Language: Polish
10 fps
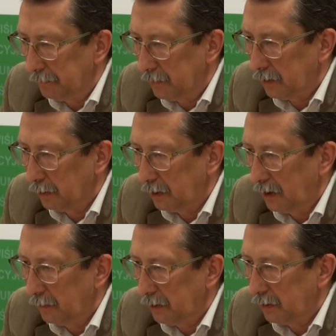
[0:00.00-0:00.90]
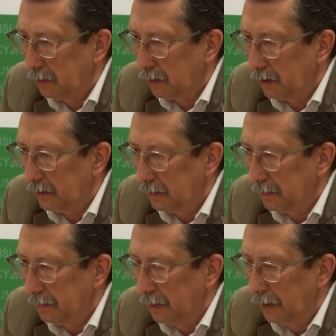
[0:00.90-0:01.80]
skutkiem, który
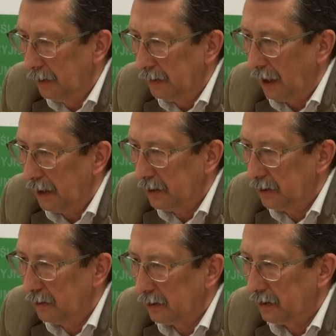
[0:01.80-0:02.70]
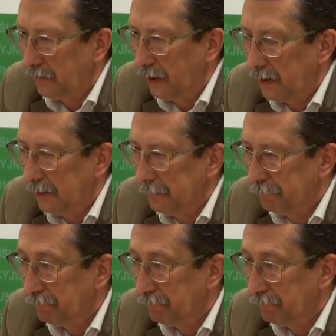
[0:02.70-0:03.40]
należy do sfery